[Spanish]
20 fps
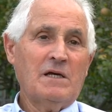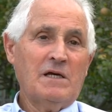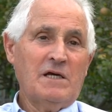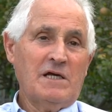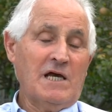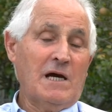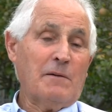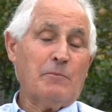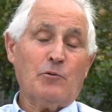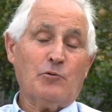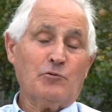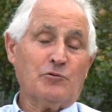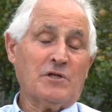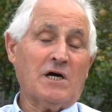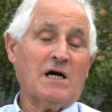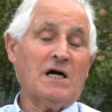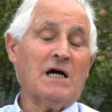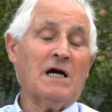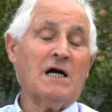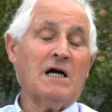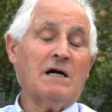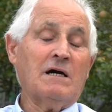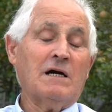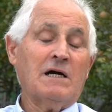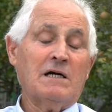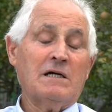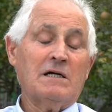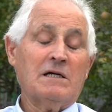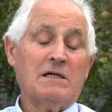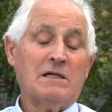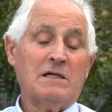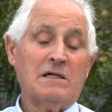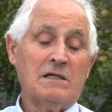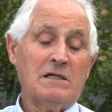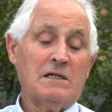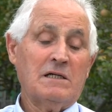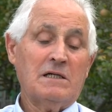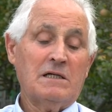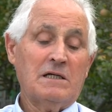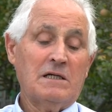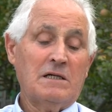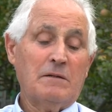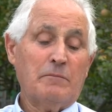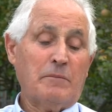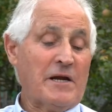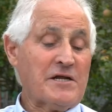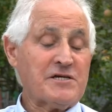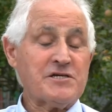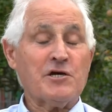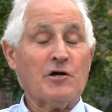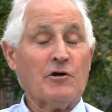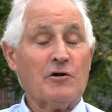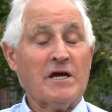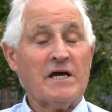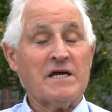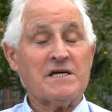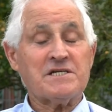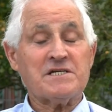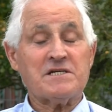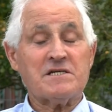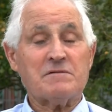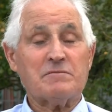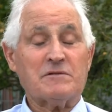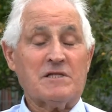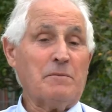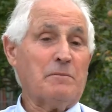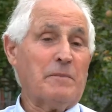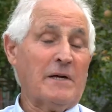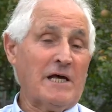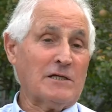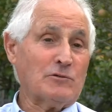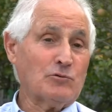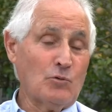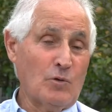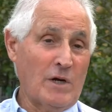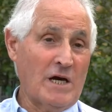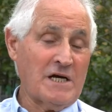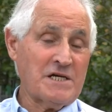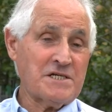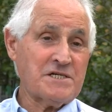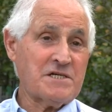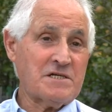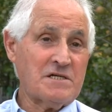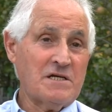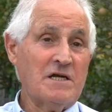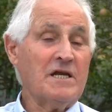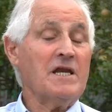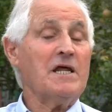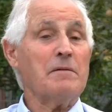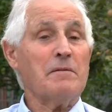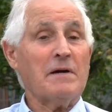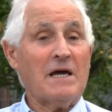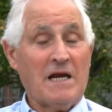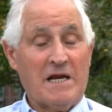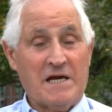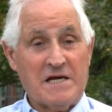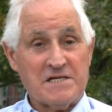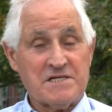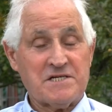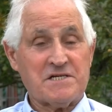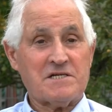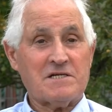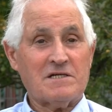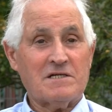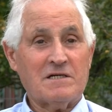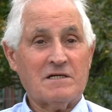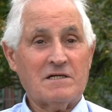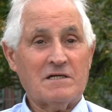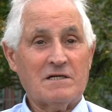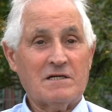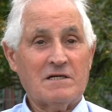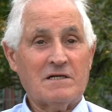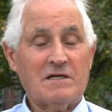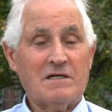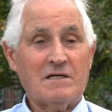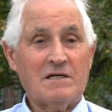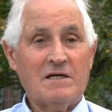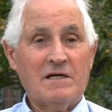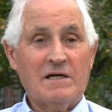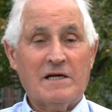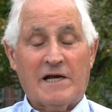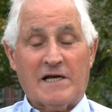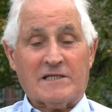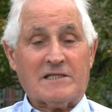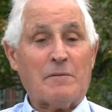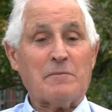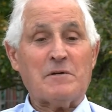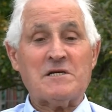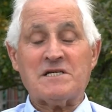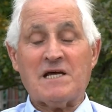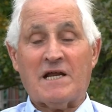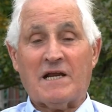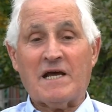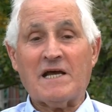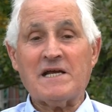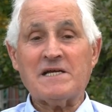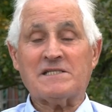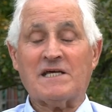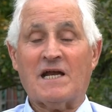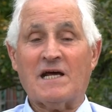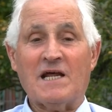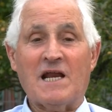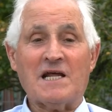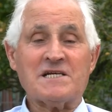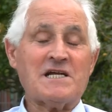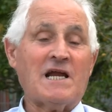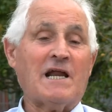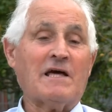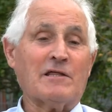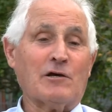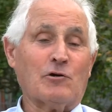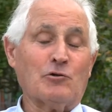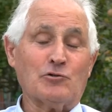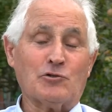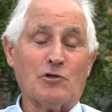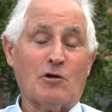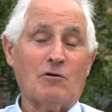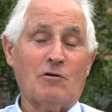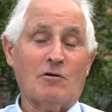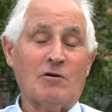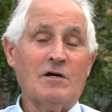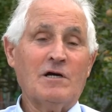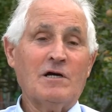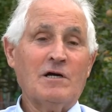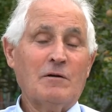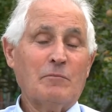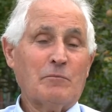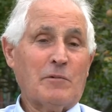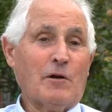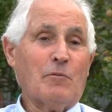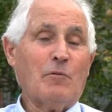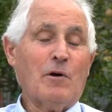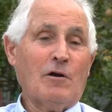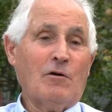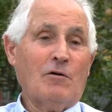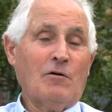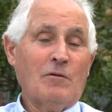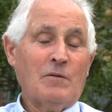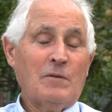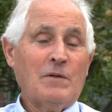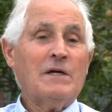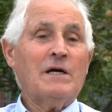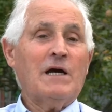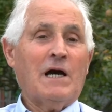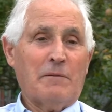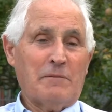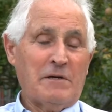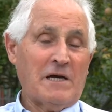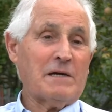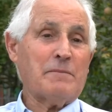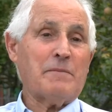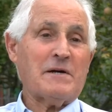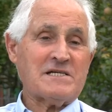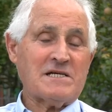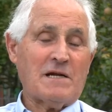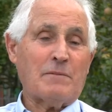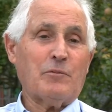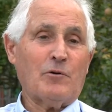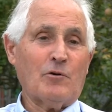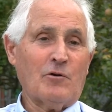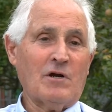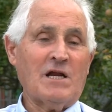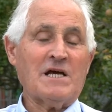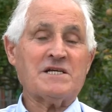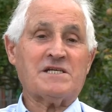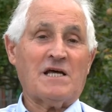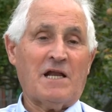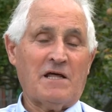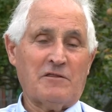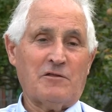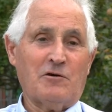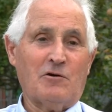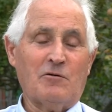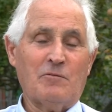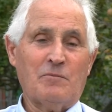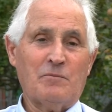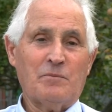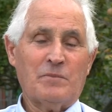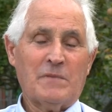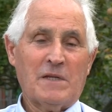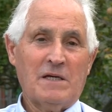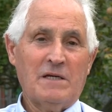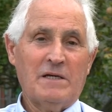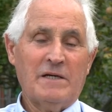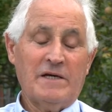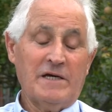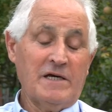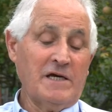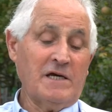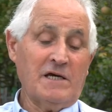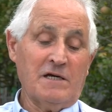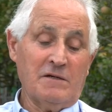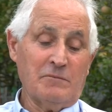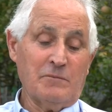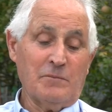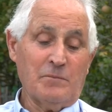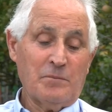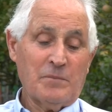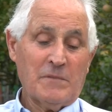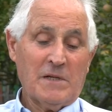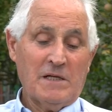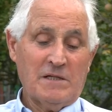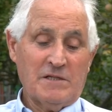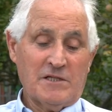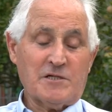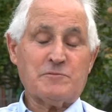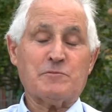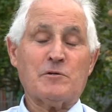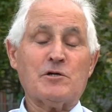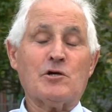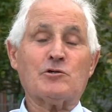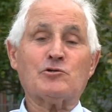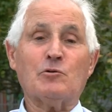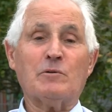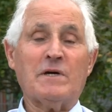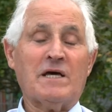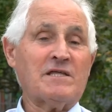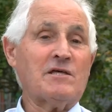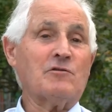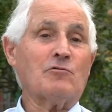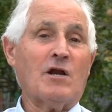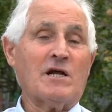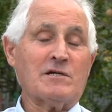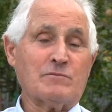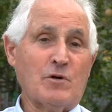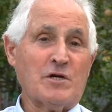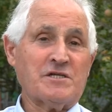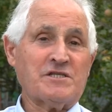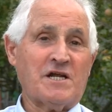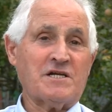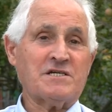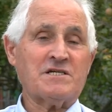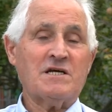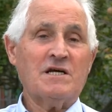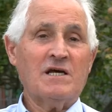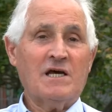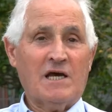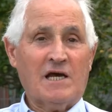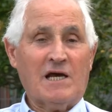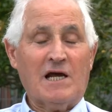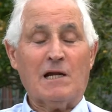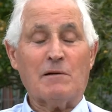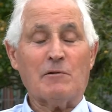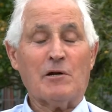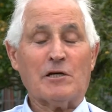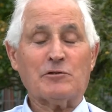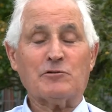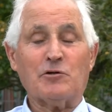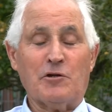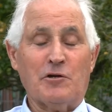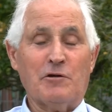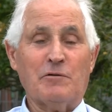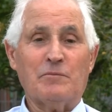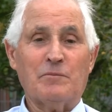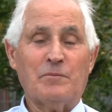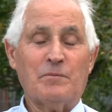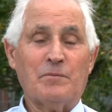y apunta presiones, temperaturas, niveles, que también se registran en la sala de control. Pero bueno, había que pasar por la instalación. Y después yo estuve haciendo las muestras en el laboratorio.